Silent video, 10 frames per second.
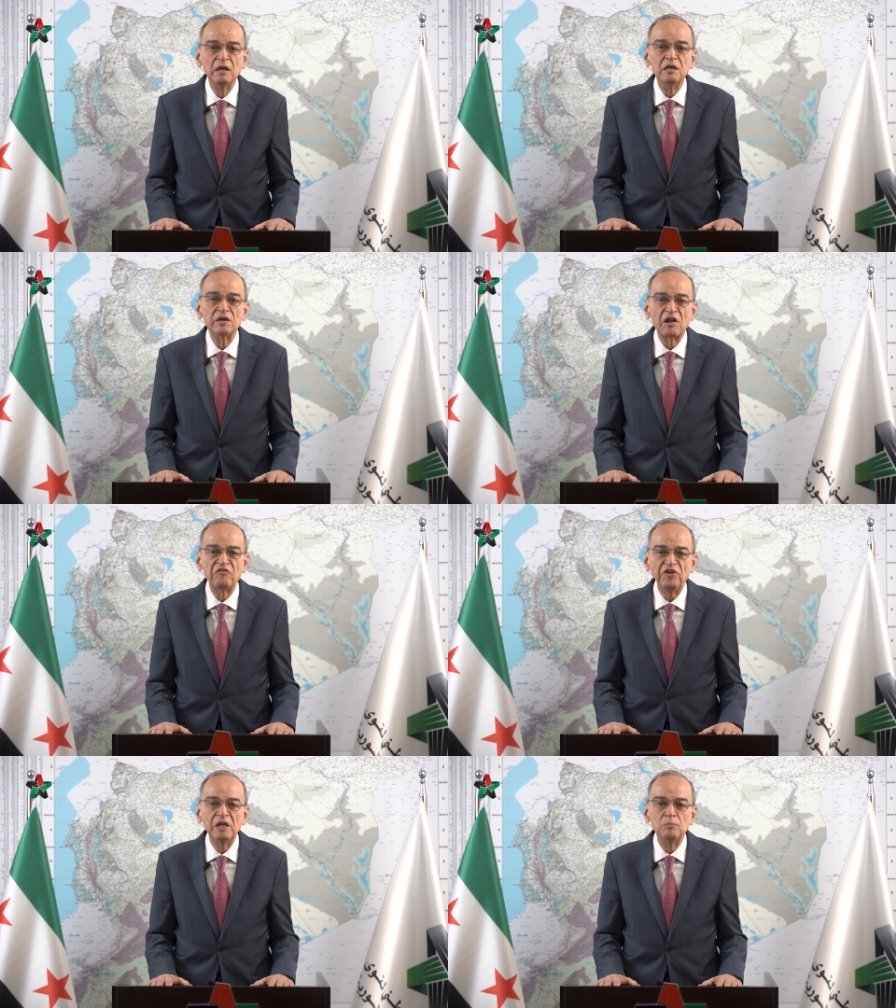
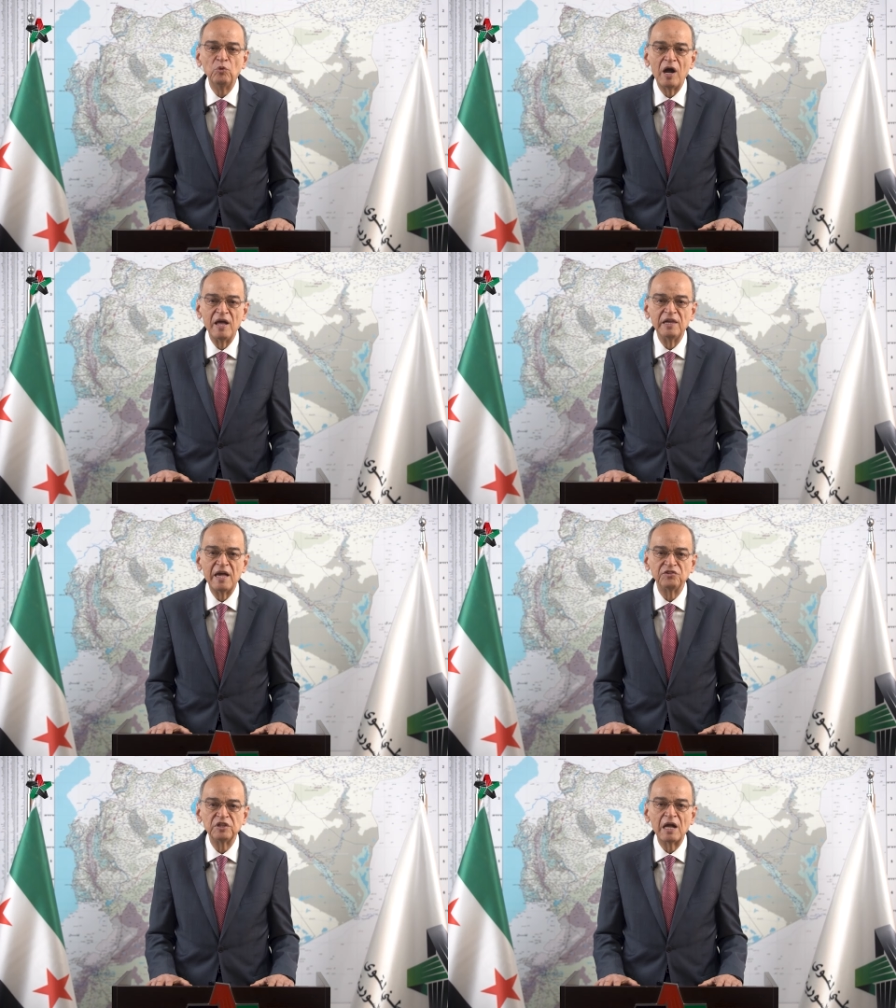لرفع
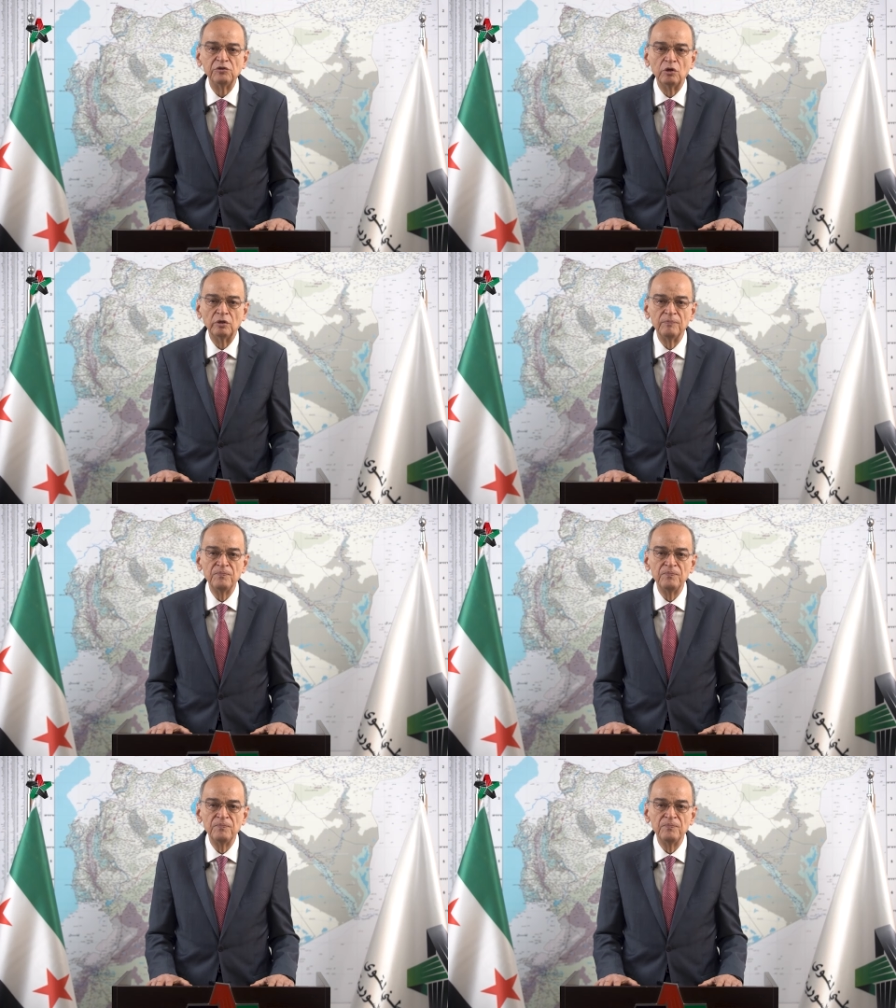المعاناه عنه